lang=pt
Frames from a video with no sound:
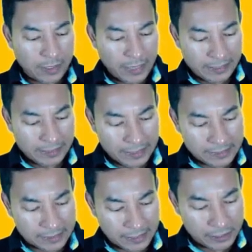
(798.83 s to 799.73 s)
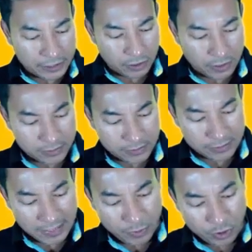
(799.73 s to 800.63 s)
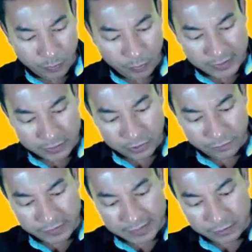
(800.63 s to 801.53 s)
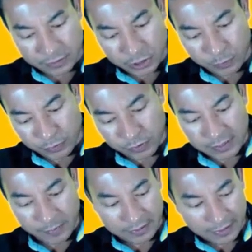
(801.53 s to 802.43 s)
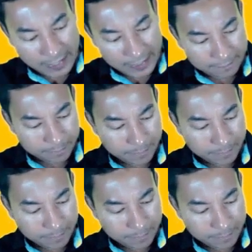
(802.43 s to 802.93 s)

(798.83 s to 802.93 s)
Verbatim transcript: É interessante é, saber que o processo de fixação da despesa orçamentária